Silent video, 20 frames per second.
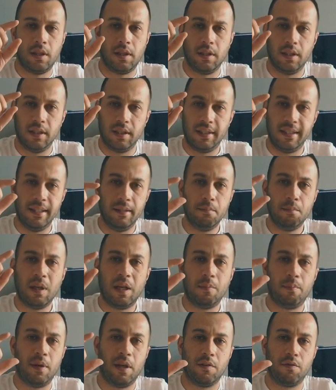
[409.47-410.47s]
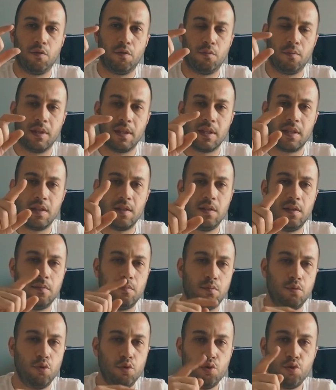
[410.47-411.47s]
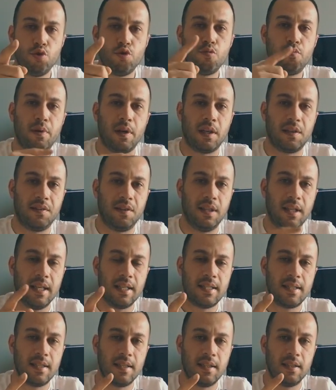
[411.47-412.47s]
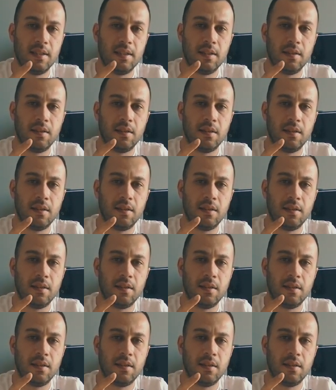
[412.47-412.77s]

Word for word: e, gimbal performansı bu üçüncü parti lensleri